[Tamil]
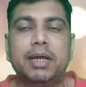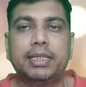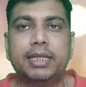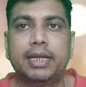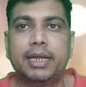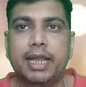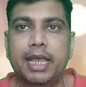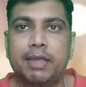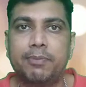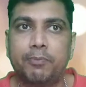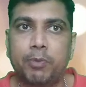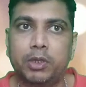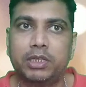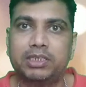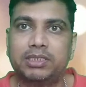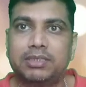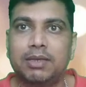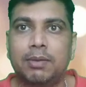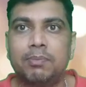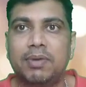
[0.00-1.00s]
பாத்தீங்கன்னா
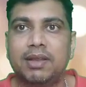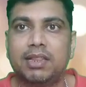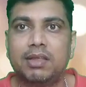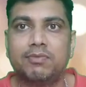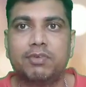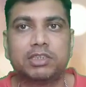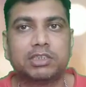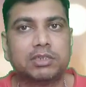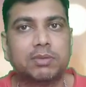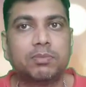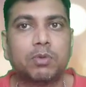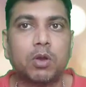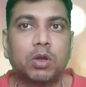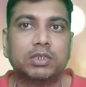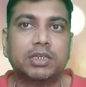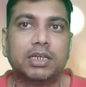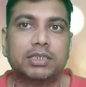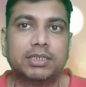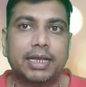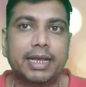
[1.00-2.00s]
இப்போதைக்கு செம்பருத்தி ஃபர்ஸ்ட்டும்
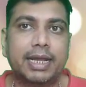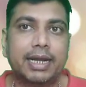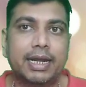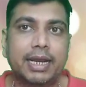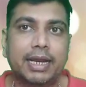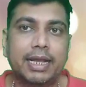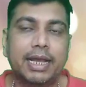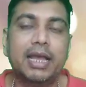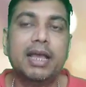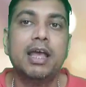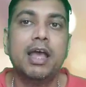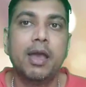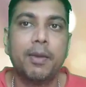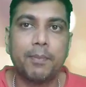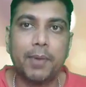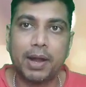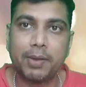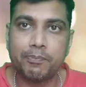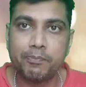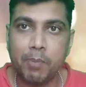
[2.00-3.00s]
ரோஜா செகண்ட் இருக்கு
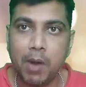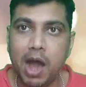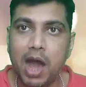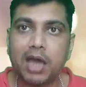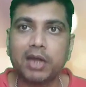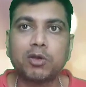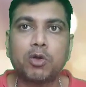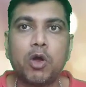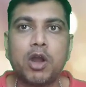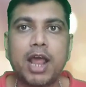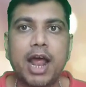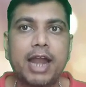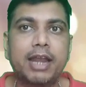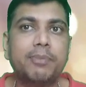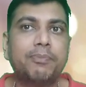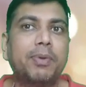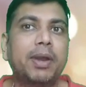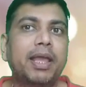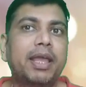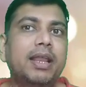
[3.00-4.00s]
பட் பார்க்கோட
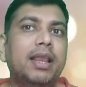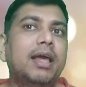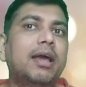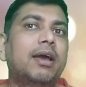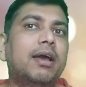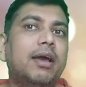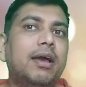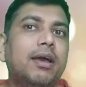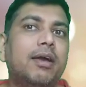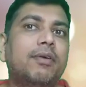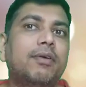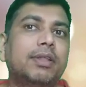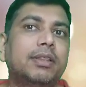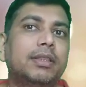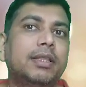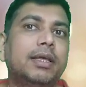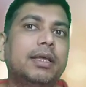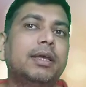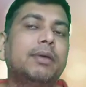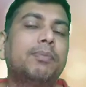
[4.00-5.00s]
அடிப்படையில்
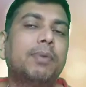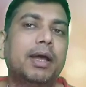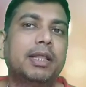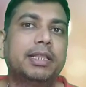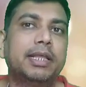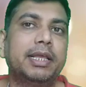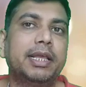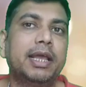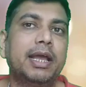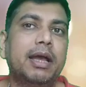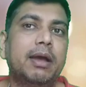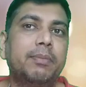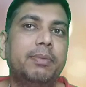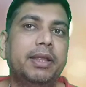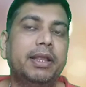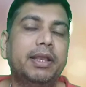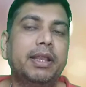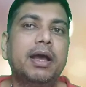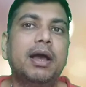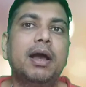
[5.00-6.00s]
வந்து பாத்தீங்க
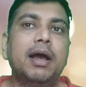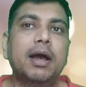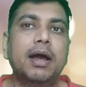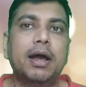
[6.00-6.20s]
அப்படின்னா